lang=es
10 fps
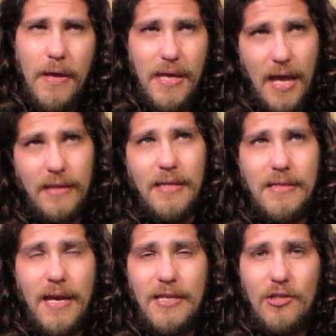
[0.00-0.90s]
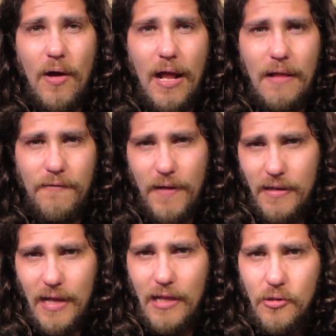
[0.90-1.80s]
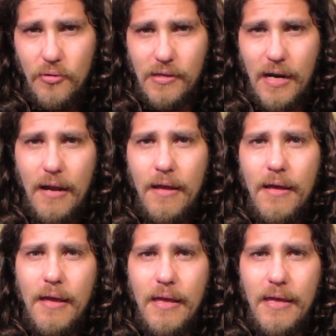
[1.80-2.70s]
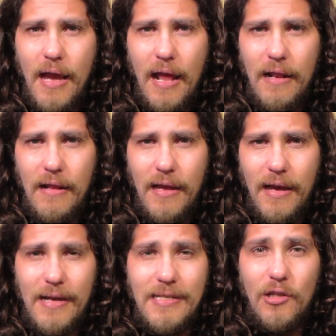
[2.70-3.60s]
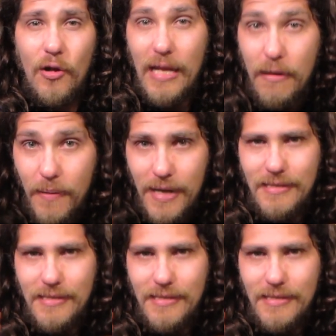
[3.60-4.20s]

y antes que eso al frente al Nusra y al ejército libre